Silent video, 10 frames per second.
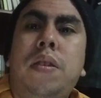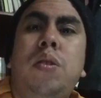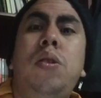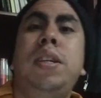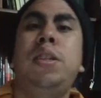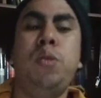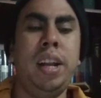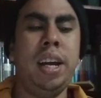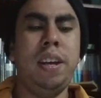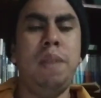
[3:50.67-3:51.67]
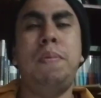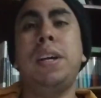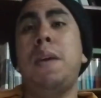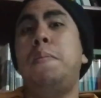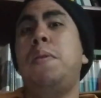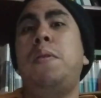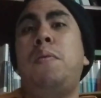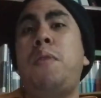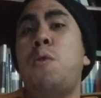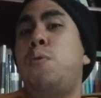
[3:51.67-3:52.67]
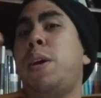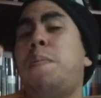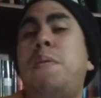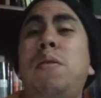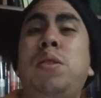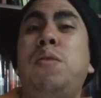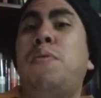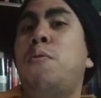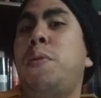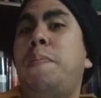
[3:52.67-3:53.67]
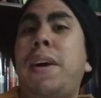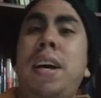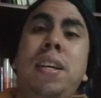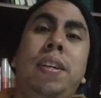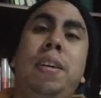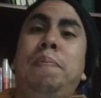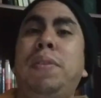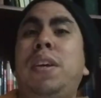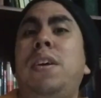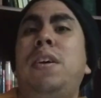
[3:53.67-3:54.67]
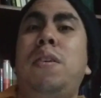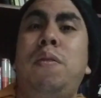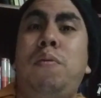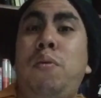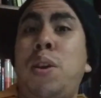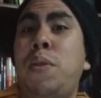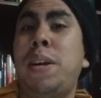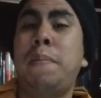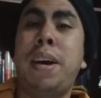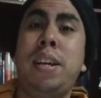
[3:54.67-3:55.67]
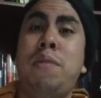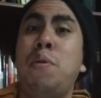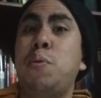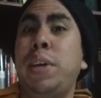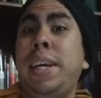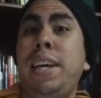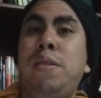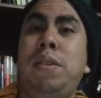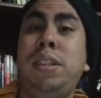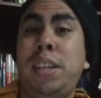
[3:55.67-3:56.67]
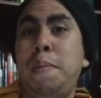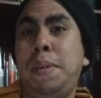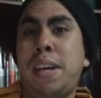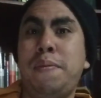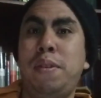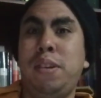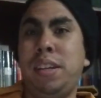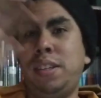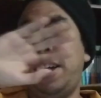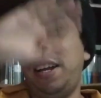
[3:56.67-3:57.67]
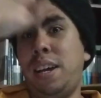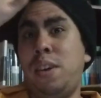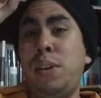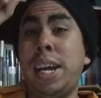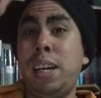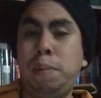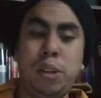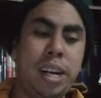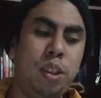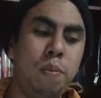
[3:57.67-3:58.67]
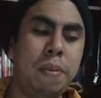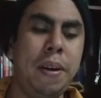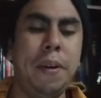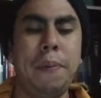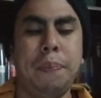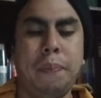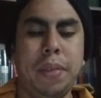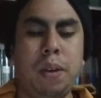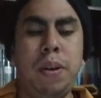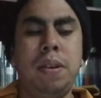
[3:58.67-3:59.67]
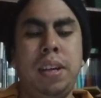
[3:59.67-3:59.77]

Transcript: donde se suele escribir, por ejemplo, fue un esposo, fue un buen padre, fue una buena madre, fue un buen hijo, ese es el epitafio que está en la, descripción inscripción en la tumba. Bueno,